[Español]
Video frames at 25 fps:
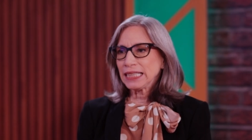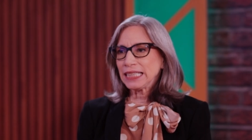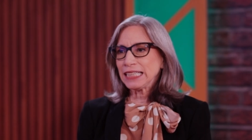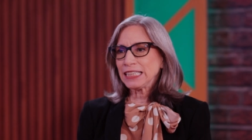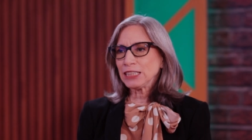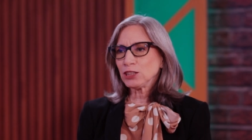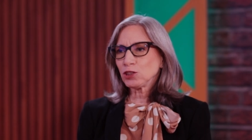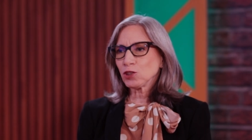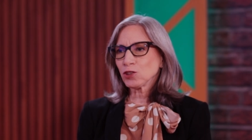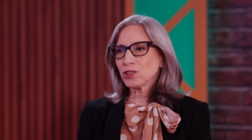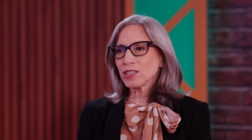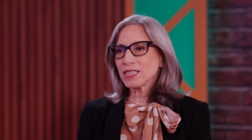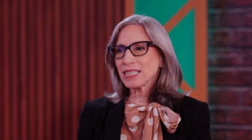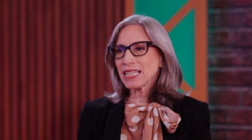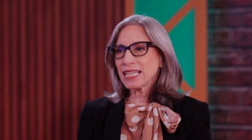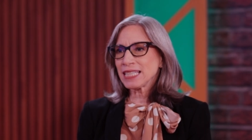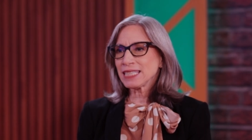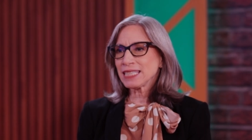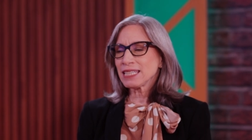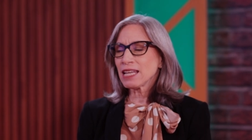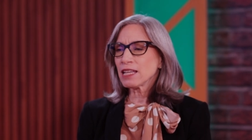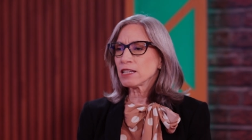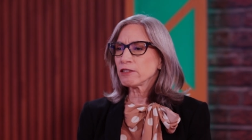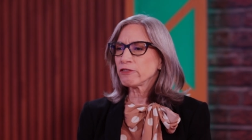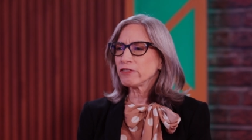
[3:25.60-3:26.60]
Entonces,
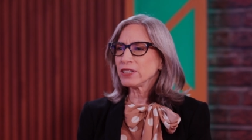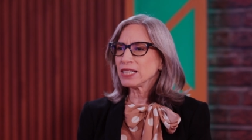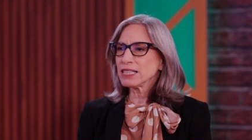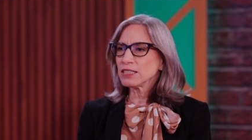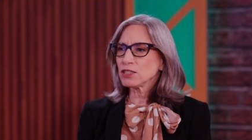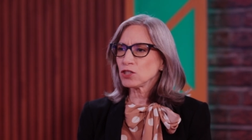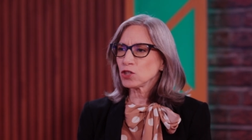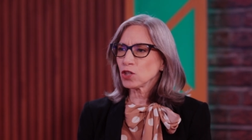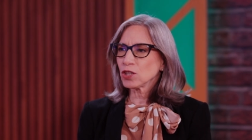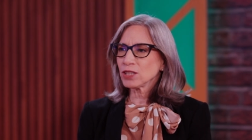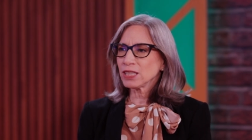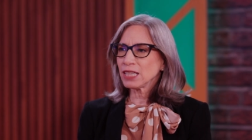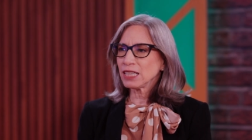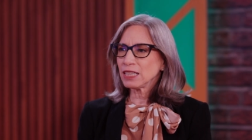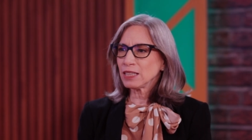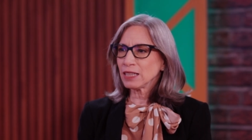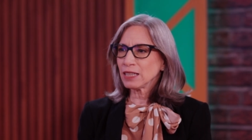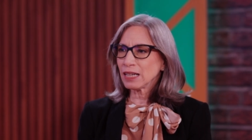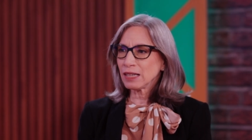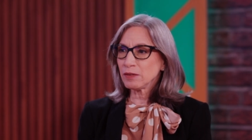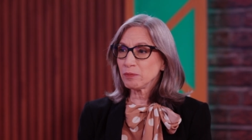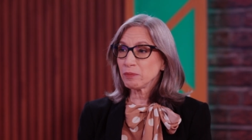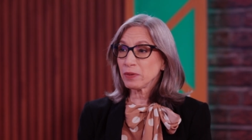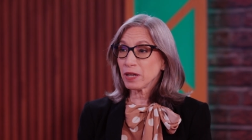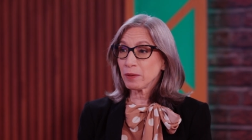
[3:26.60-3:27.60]
esa definición de
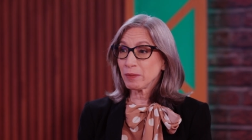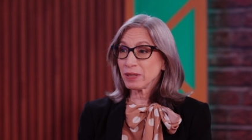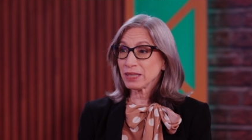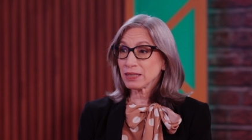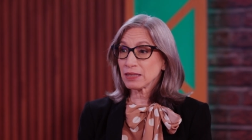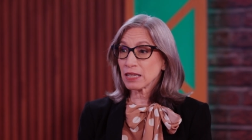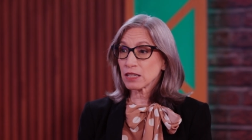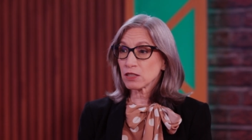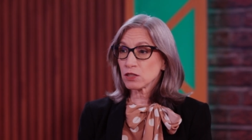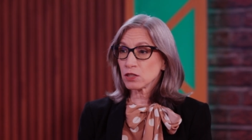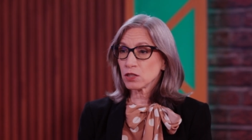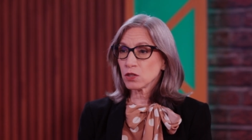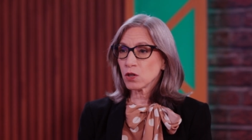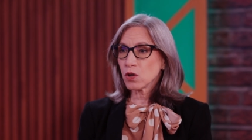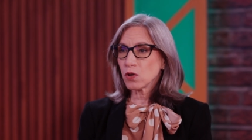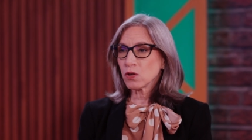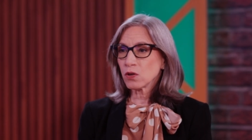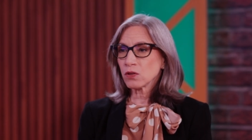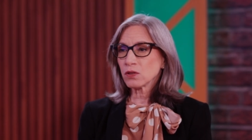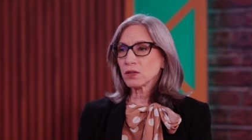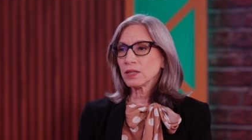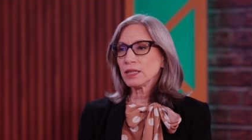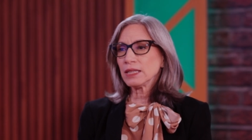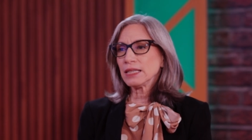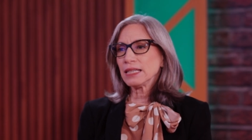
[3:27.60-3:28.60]
la
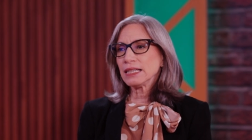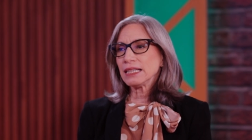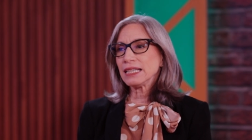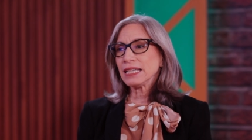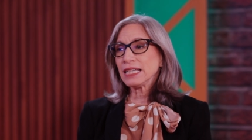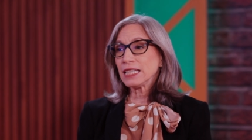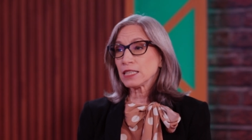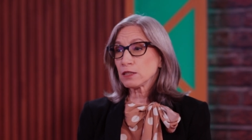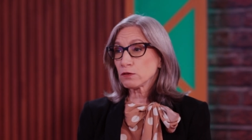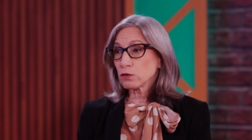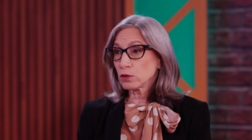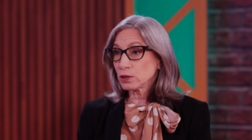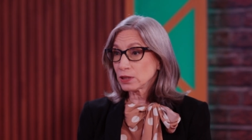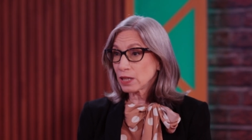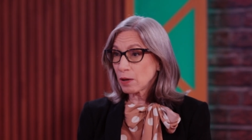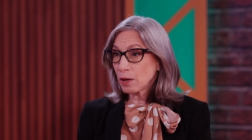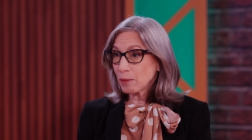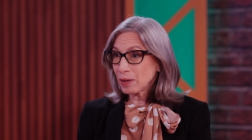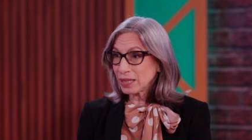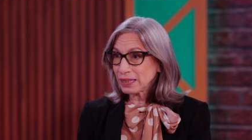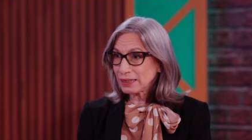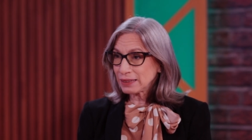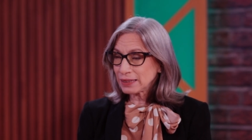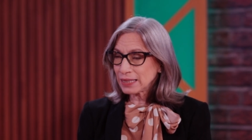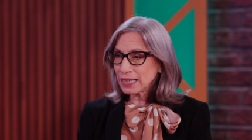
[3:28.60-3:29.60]
implementación es
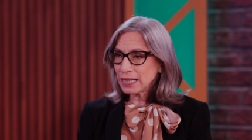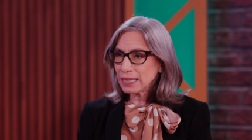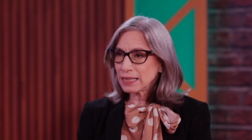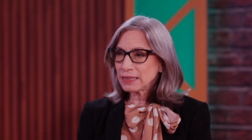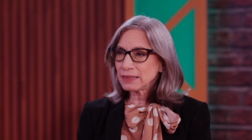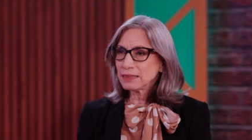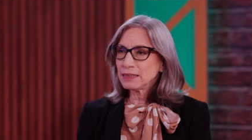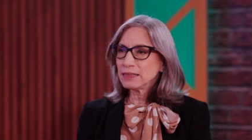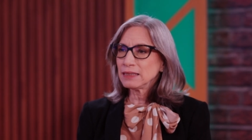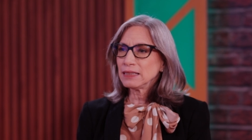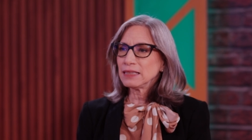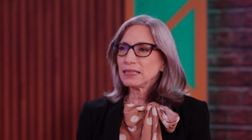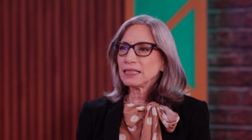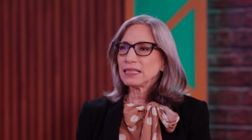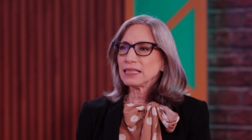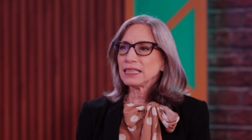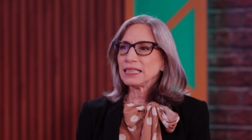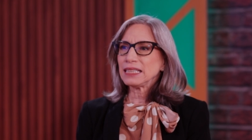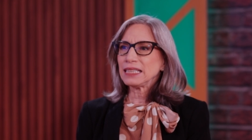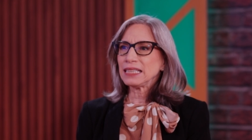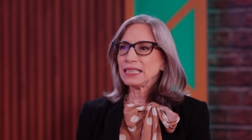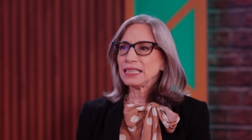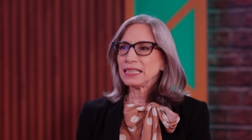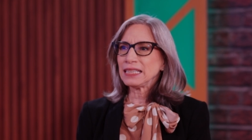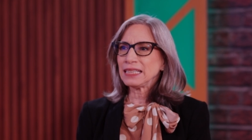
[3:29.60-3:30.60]
fundamental
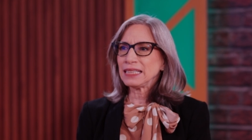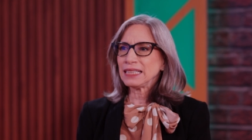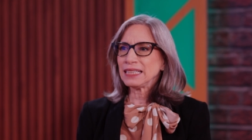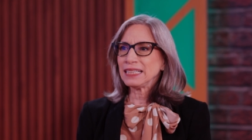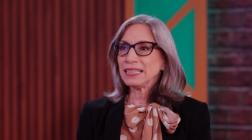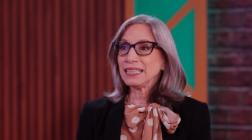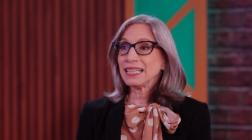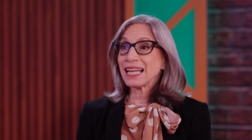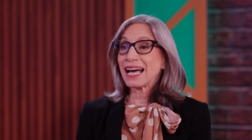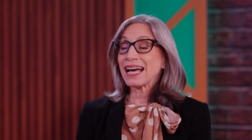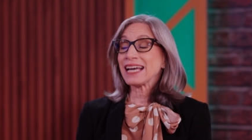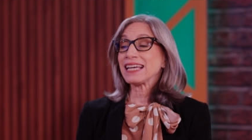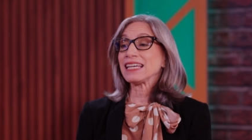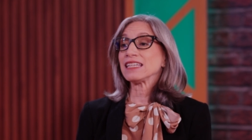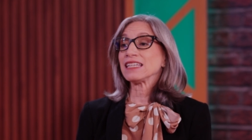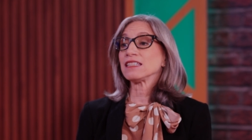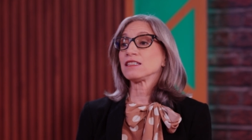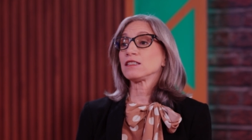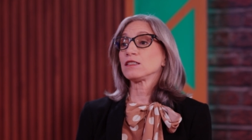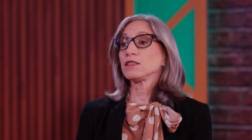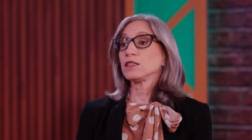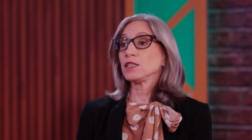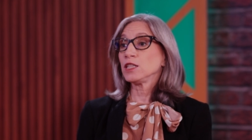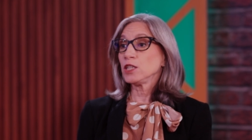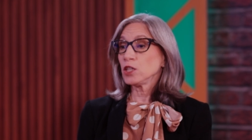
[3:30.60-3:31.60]
y la
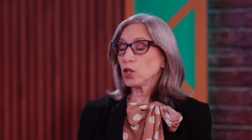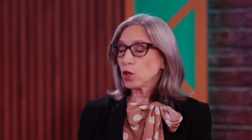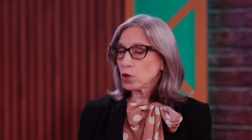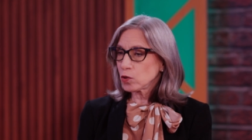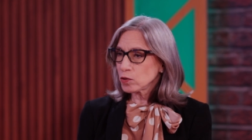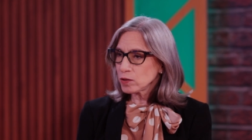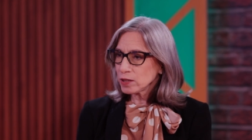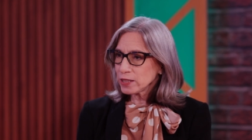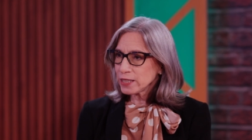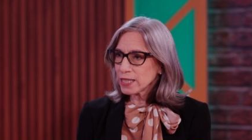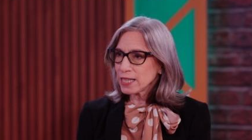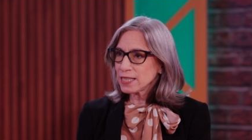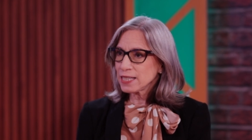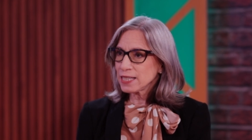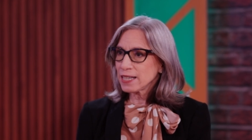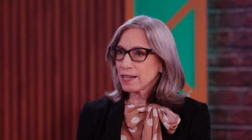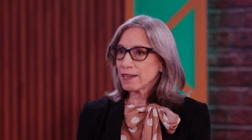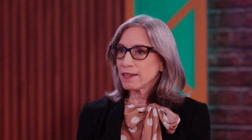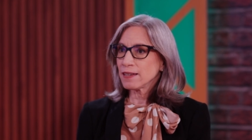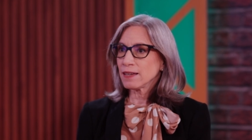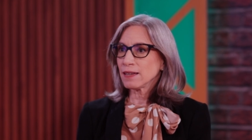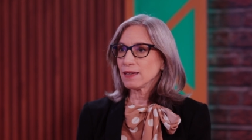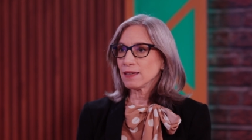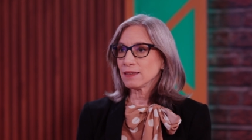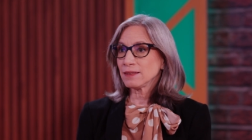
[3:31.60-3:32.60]
gestión que hay
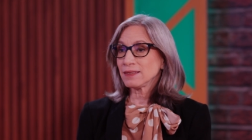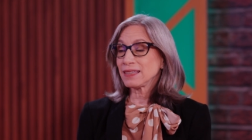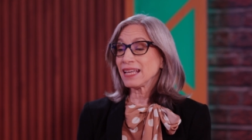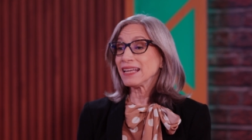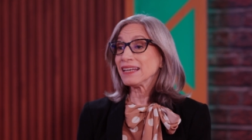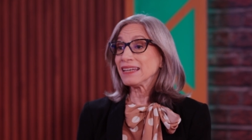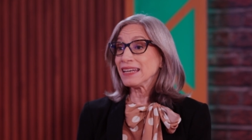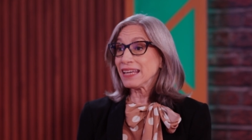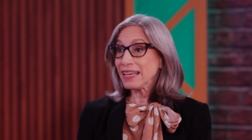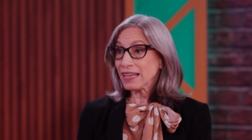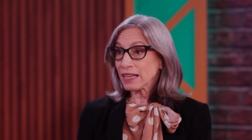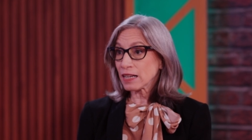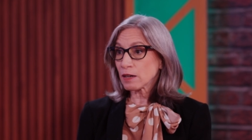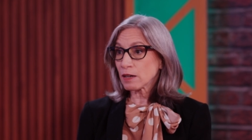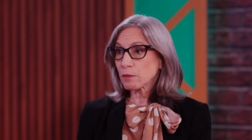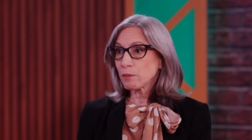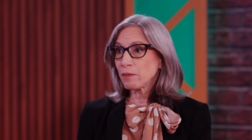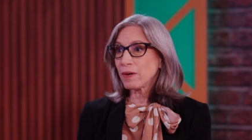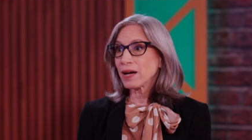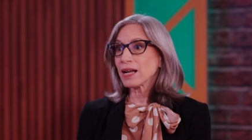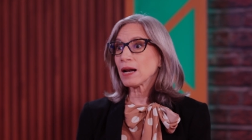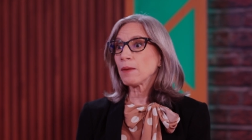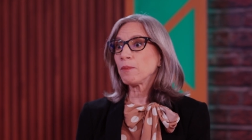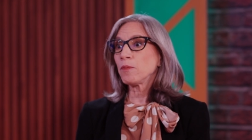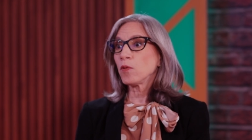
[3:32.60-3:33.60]
que tener
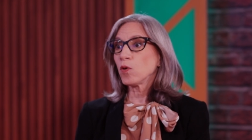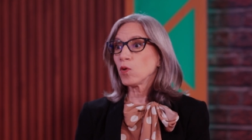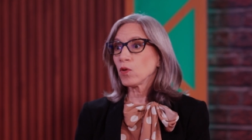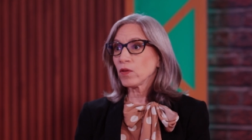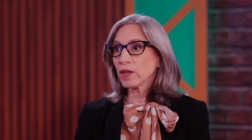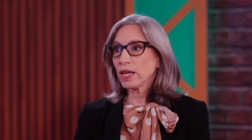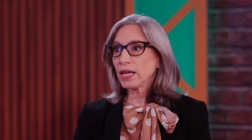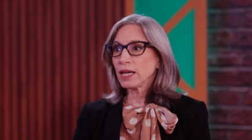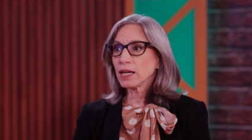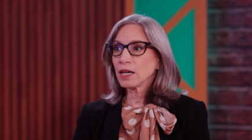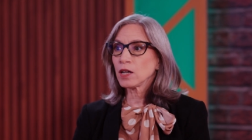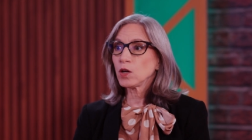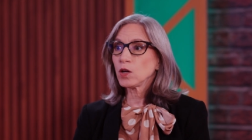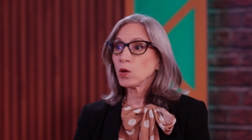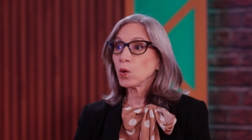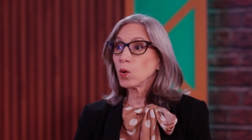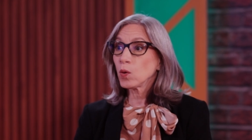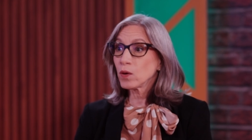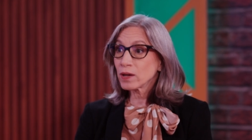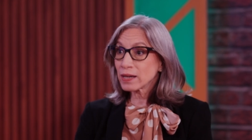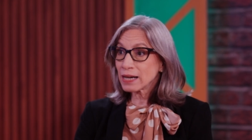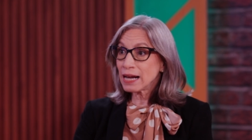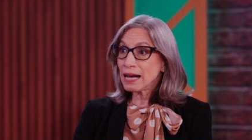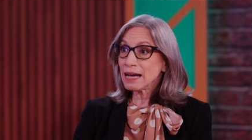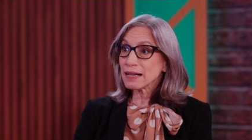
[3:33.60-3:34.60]
para poder
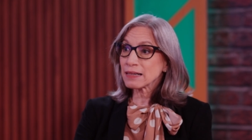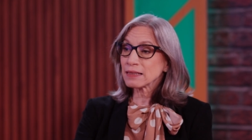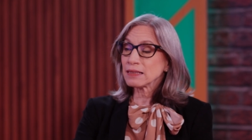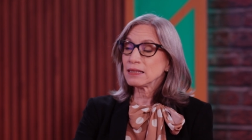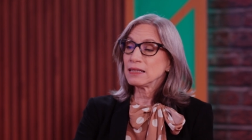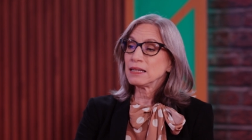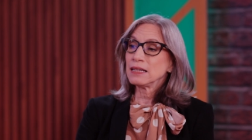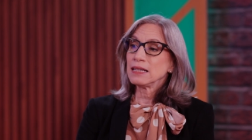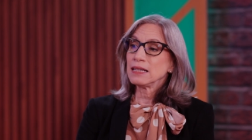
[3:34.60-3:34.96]
lograr